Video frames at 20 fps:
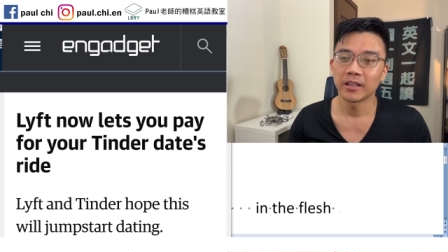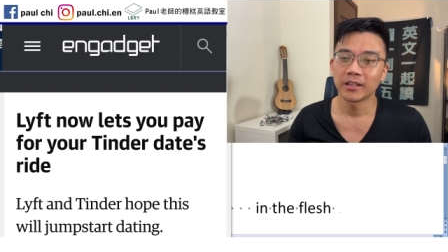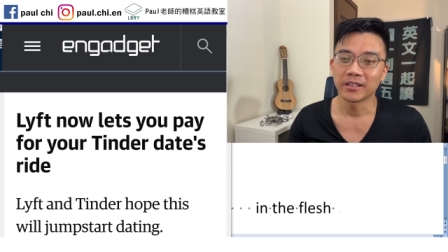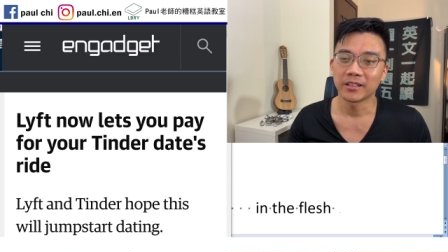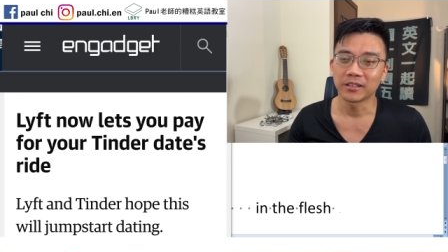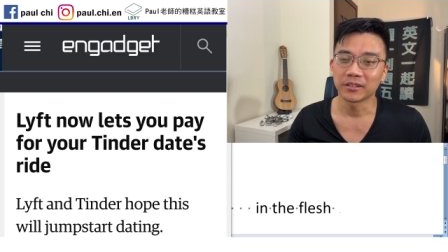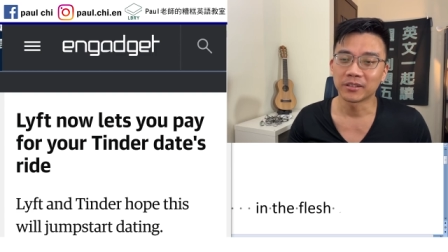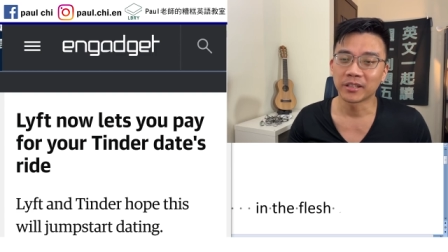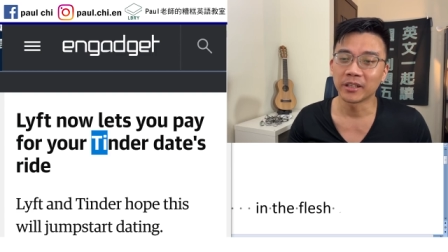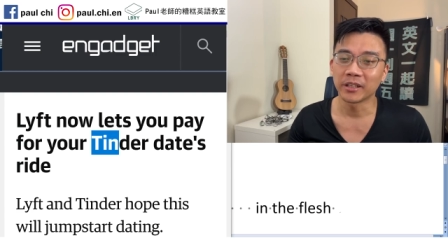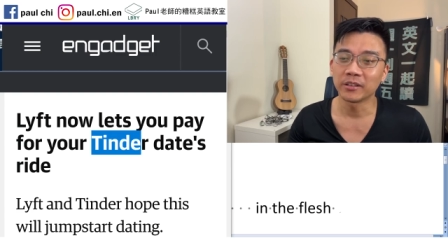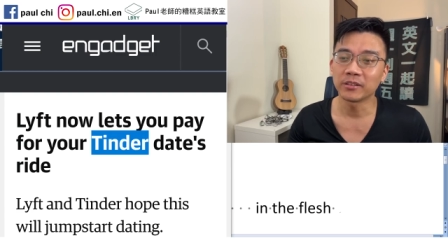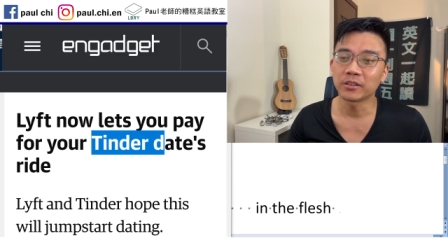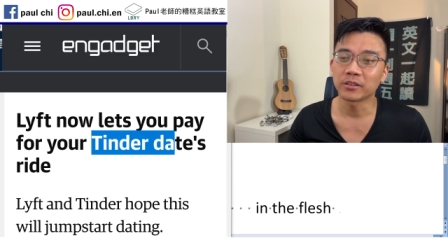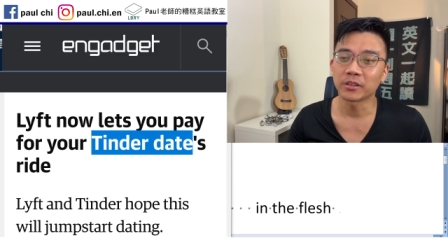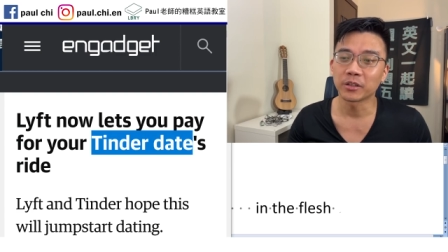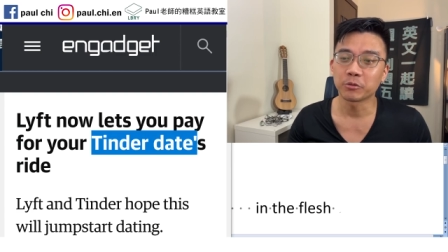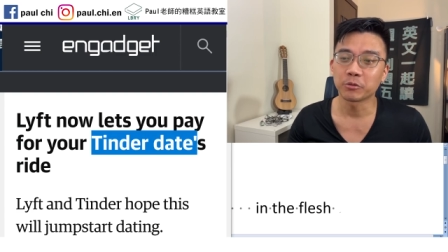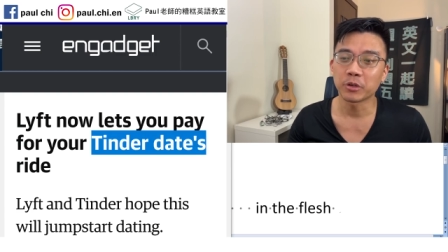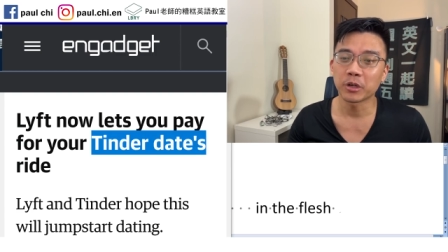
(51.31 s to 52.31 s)
你的 Tinder
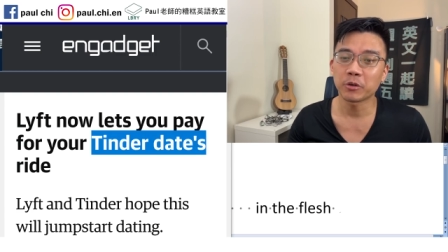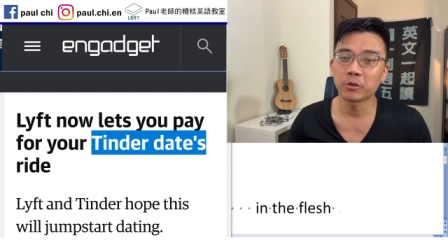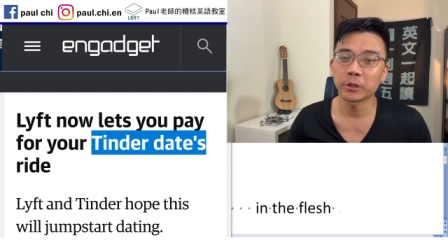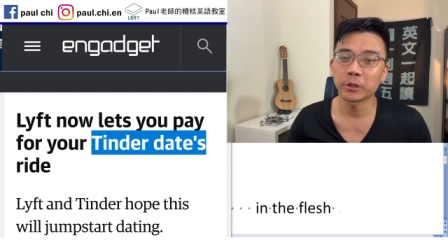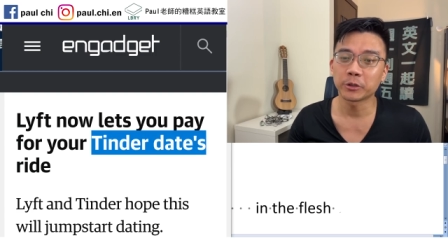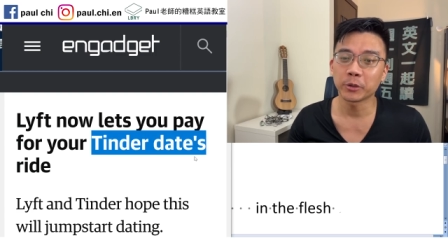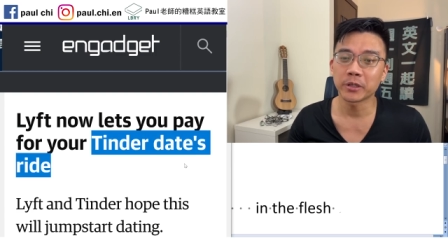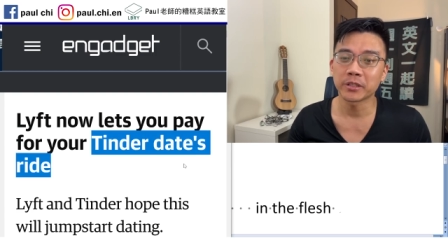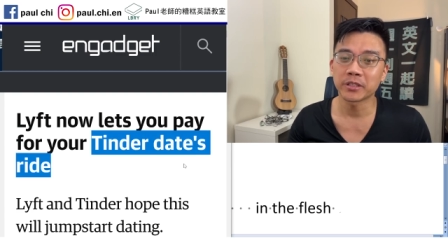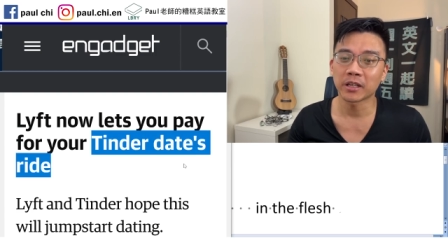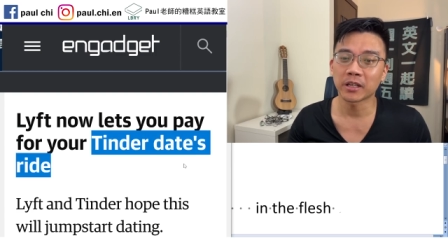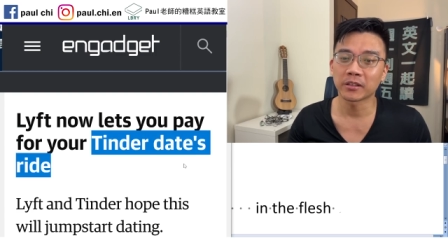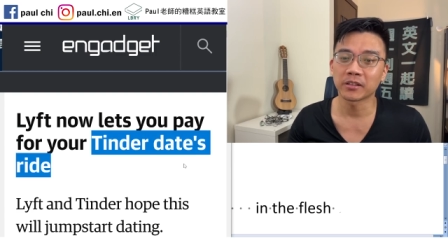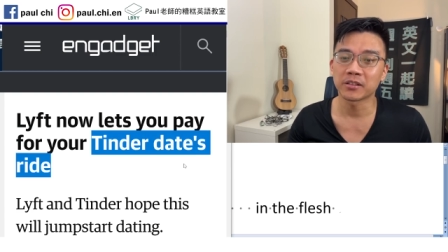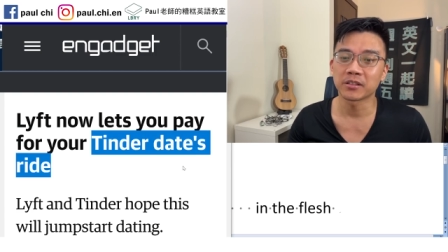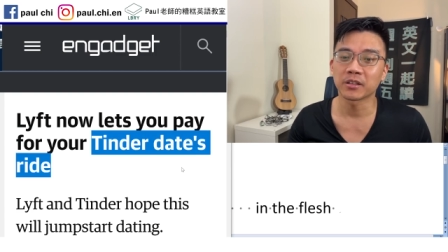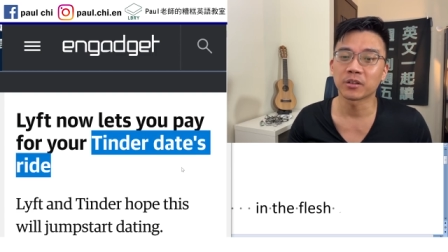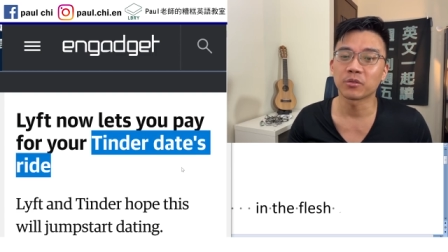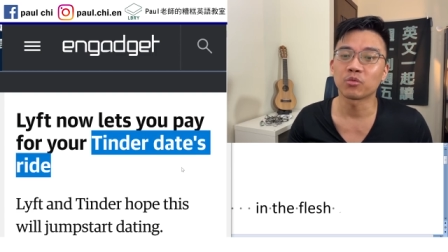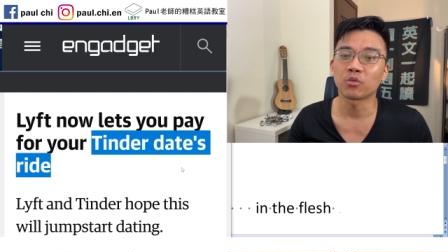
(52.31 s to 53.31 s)
的约会对象的
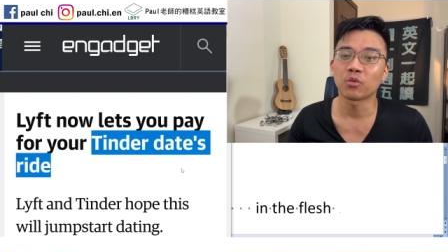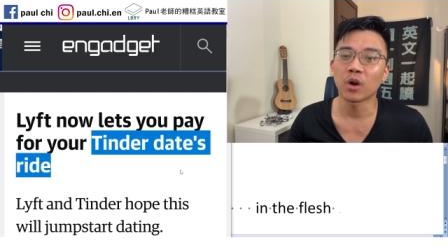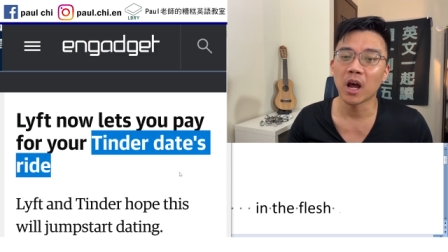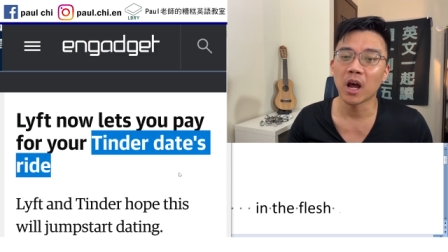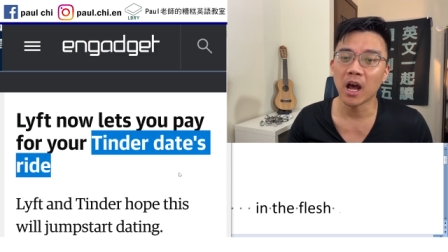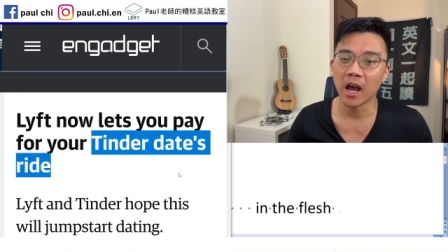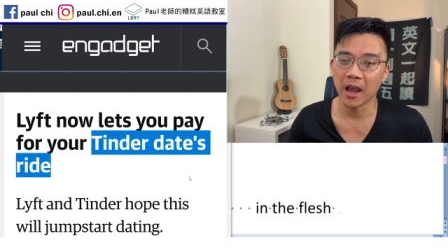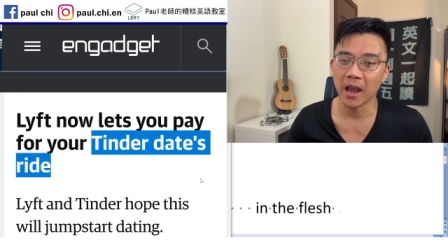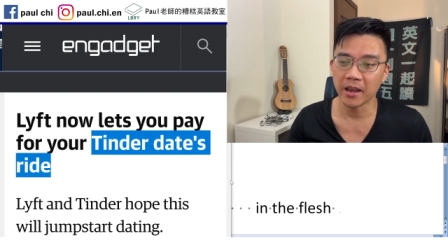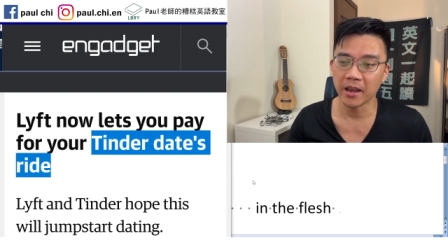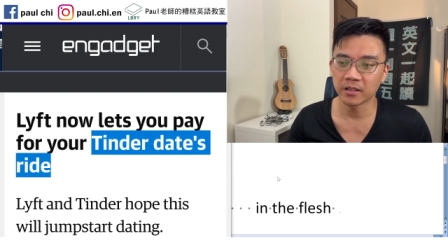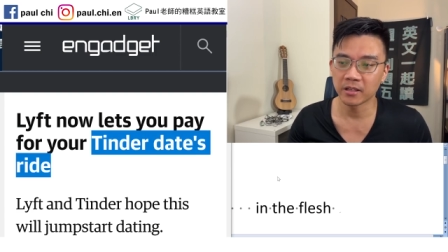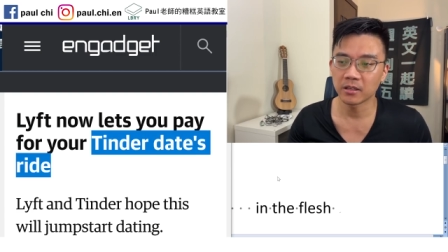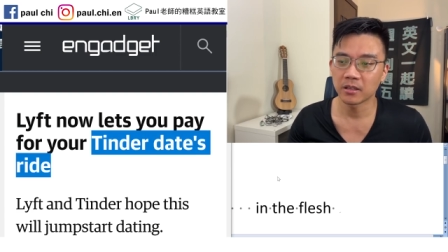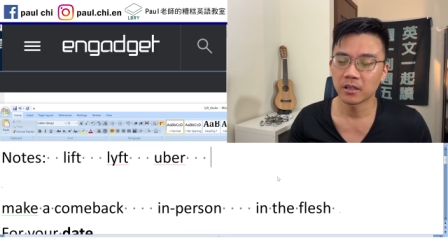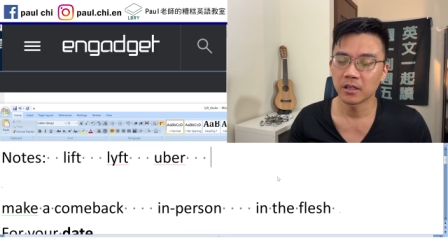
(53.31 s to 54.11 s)
这个 ride。